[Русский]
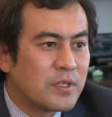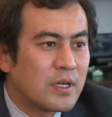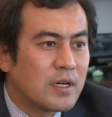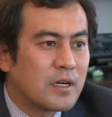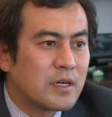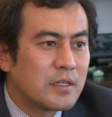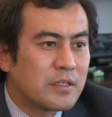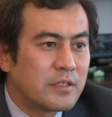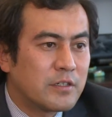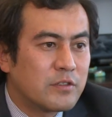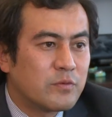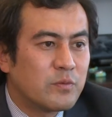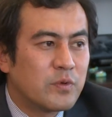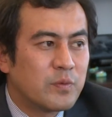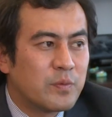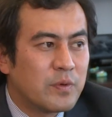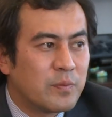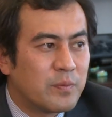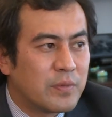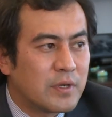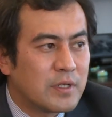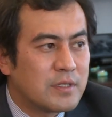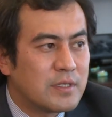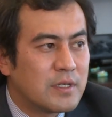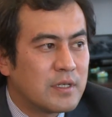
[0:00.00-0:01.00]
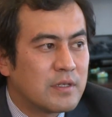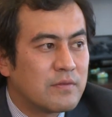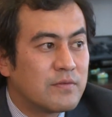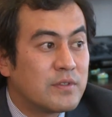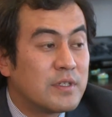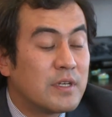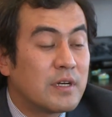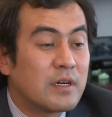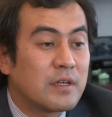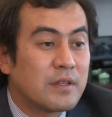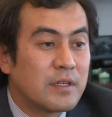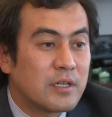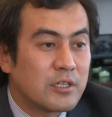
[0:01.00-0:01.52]
я хотел бы попросить
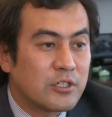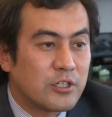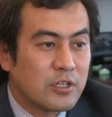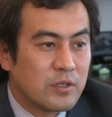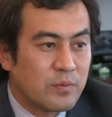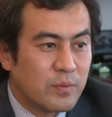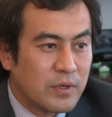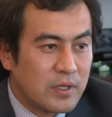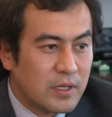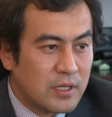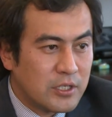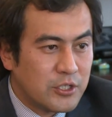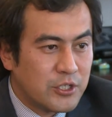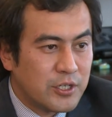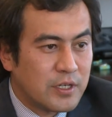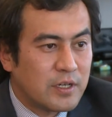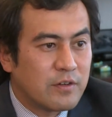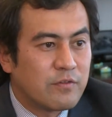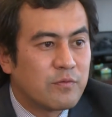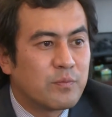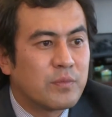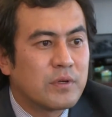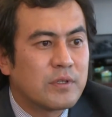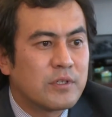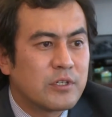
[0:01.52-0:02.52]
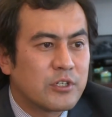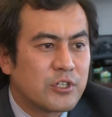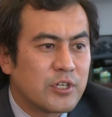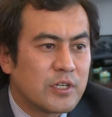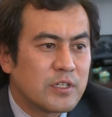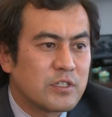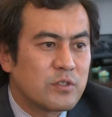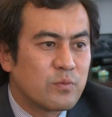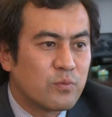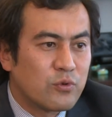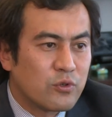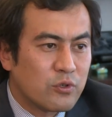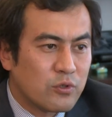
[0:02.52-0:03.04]
всех наших болельщиков
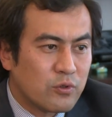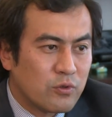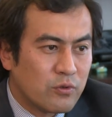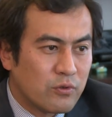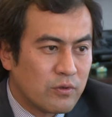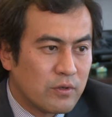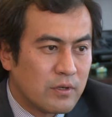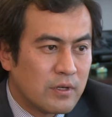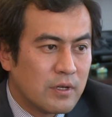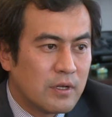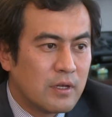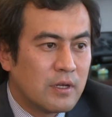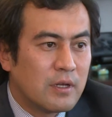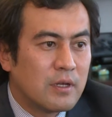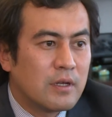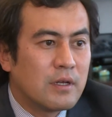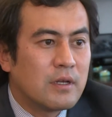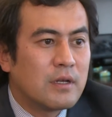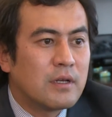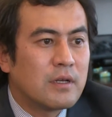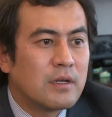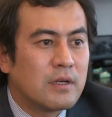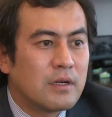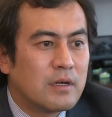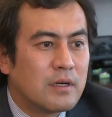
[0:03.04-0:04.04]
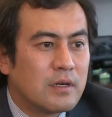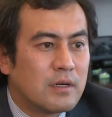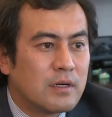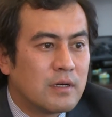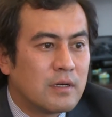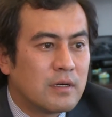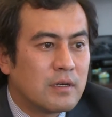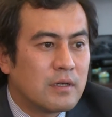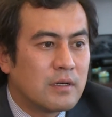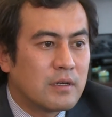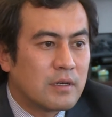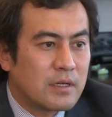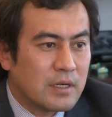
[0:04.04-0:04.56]
поддержать сборную
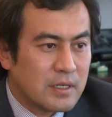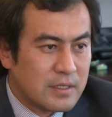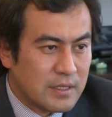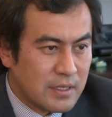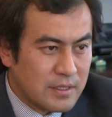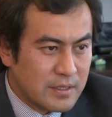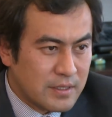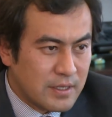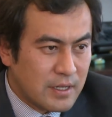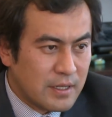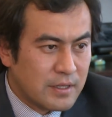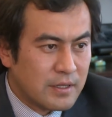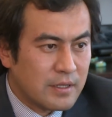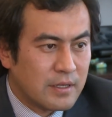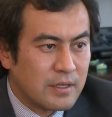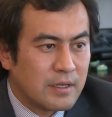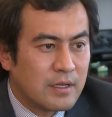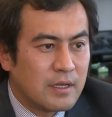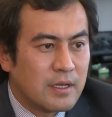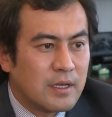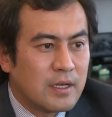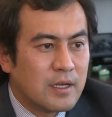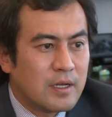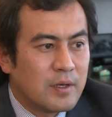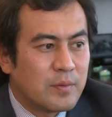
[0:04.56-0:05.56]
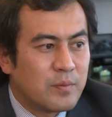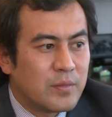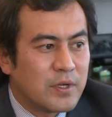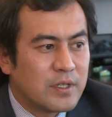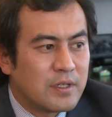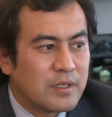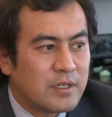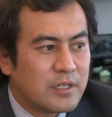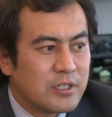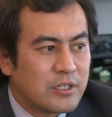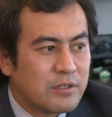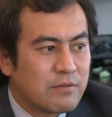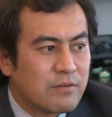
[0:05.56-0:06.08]
Казахстана
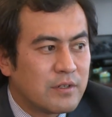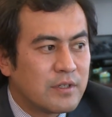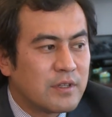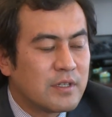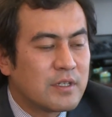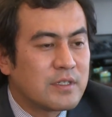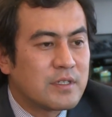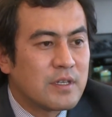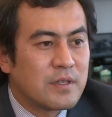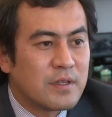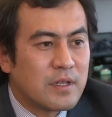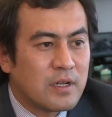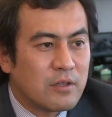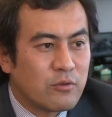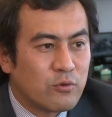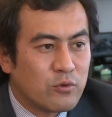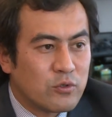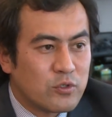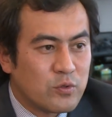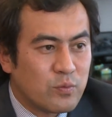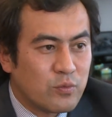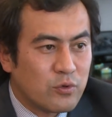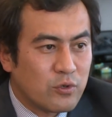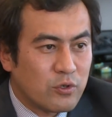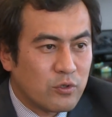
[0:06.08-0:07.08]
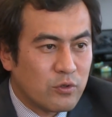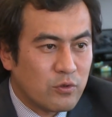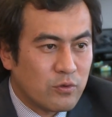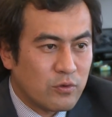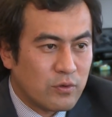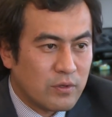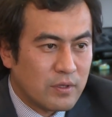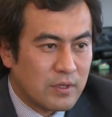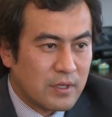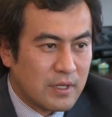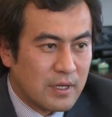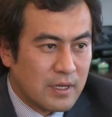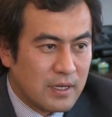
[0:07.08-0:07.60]
поддерживать национальную
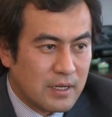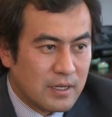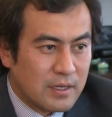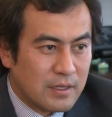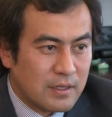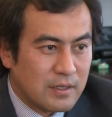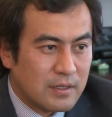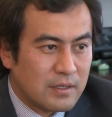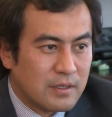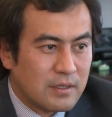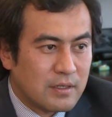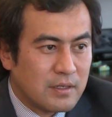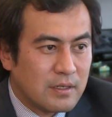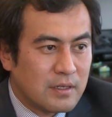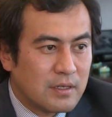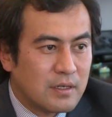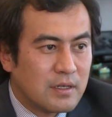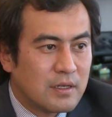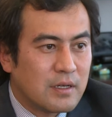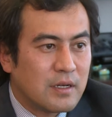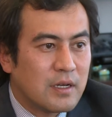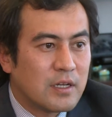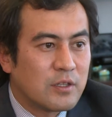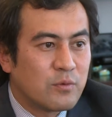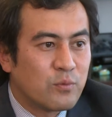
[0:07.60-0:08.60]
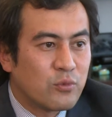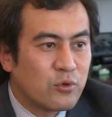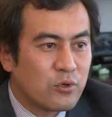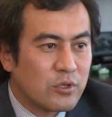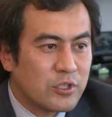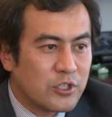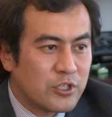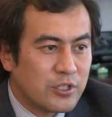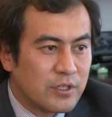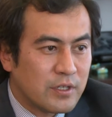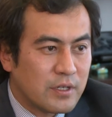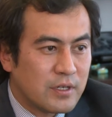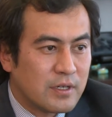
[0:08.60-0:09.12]
сборную на э,
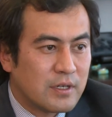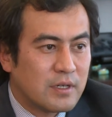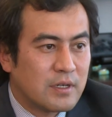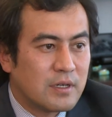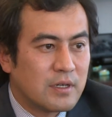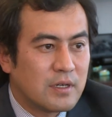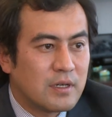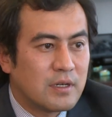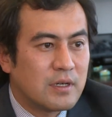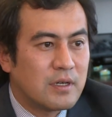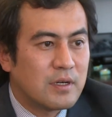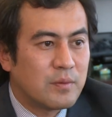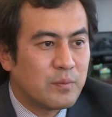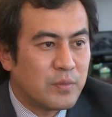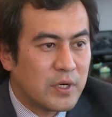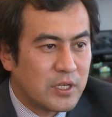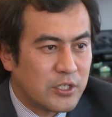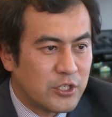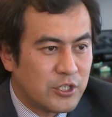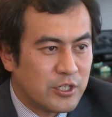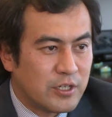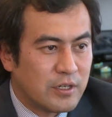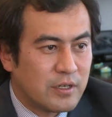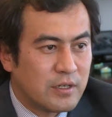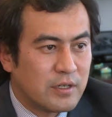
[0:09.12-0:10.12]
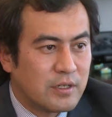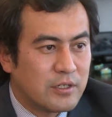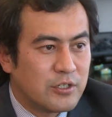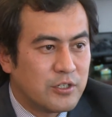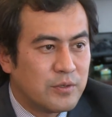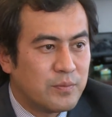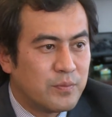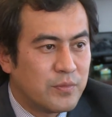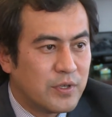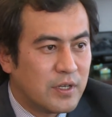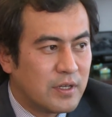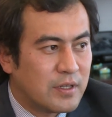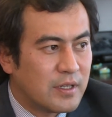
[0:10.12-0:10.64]
отборочных э, матчах
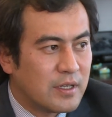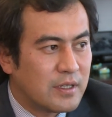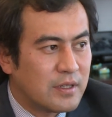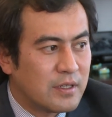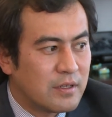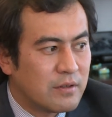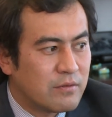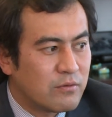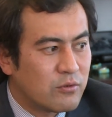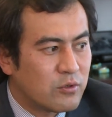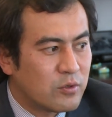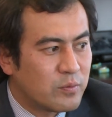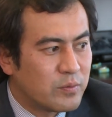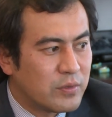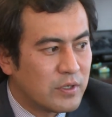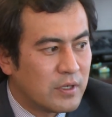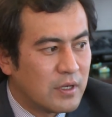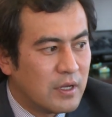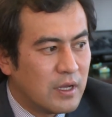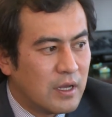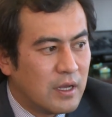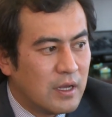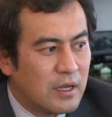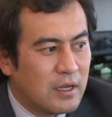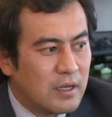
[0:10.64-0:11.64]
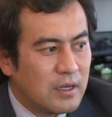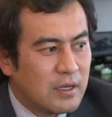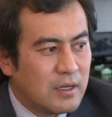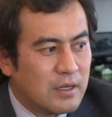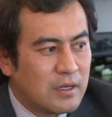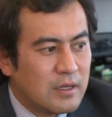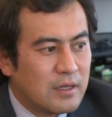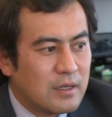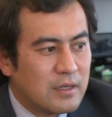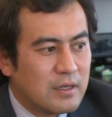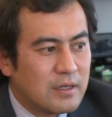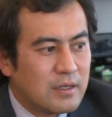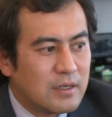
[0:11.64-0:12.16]
чемпионата Европы.
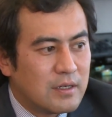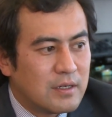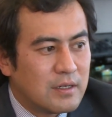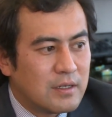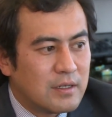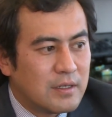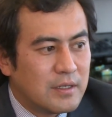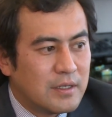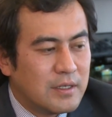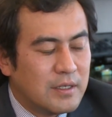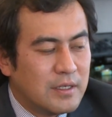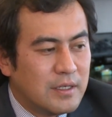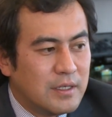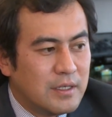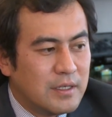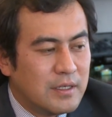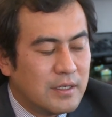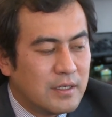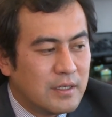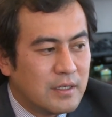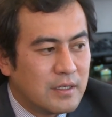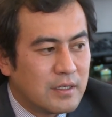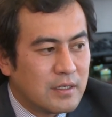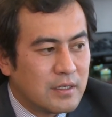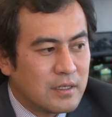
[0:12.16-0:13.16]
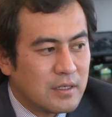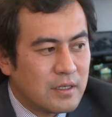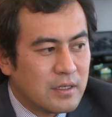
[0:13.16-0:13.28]
Э, и